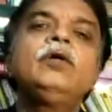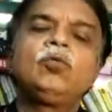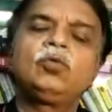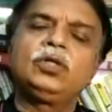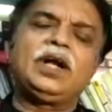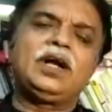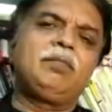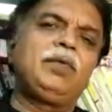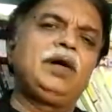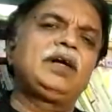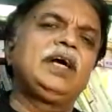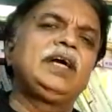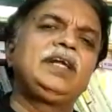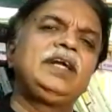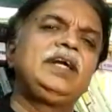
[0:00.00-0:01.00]
உதாரணமா
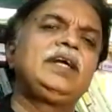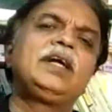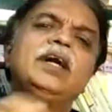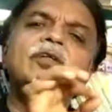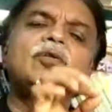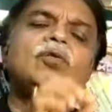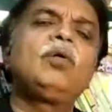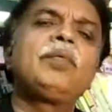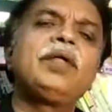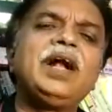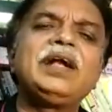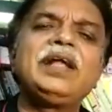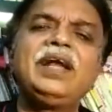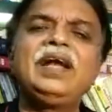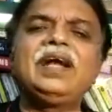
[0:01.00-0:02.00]
டைரி எழுதணும் அப்படின்னா
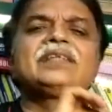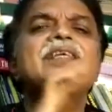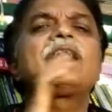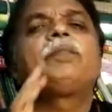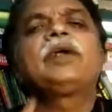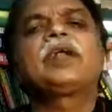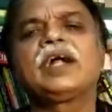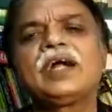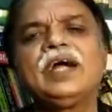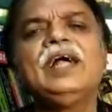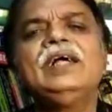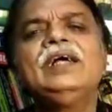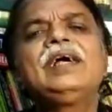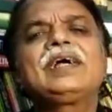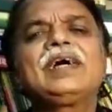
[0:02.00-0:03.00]
டைரி என்ன சார் பண்றாங்க
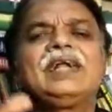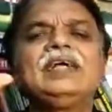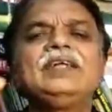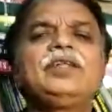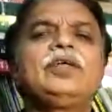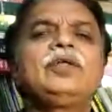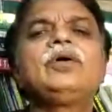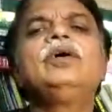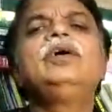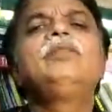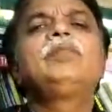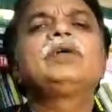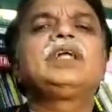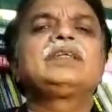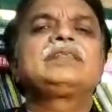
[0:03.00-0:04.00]
காலை எழுந்திரிக்கிறோம்
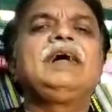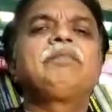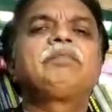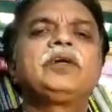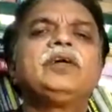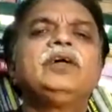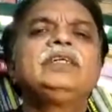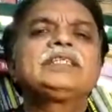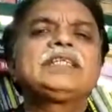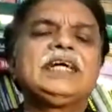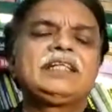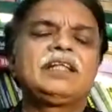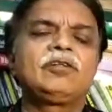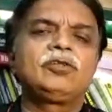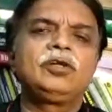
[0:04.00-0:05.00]
மதியானம் சாப்பிட்டோம்
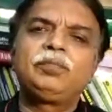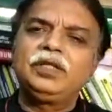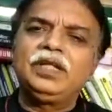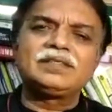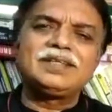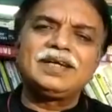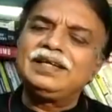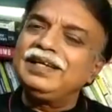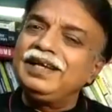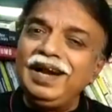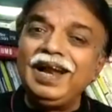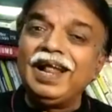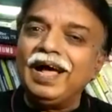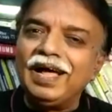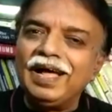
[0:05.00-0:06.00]
சாயந்தரம் இப்படிதான் சார்
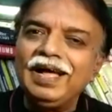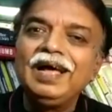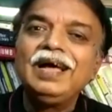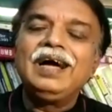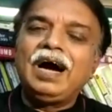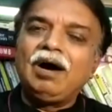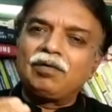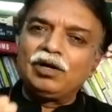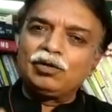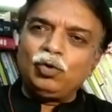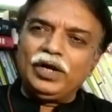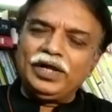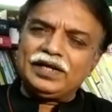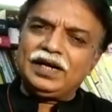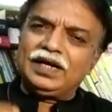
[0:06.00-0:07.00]
இல்ல அவர்கள்
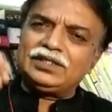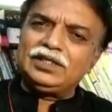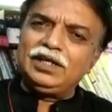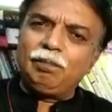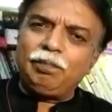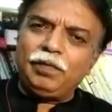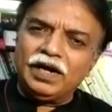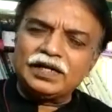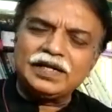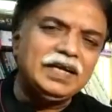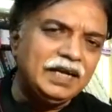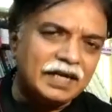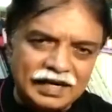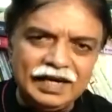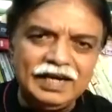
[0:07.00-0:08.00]
தொலைக்காட்சியில்
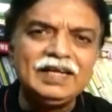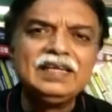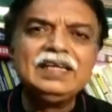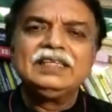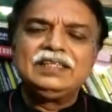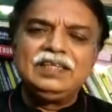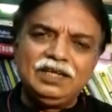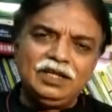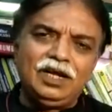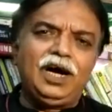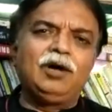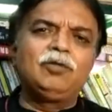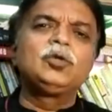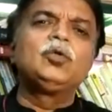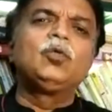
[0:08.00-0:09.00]
பார்க்கின்ற
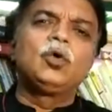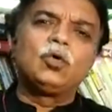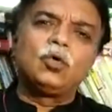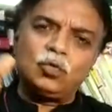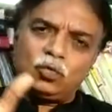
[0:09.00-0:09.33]
ஏதாவது ஒரு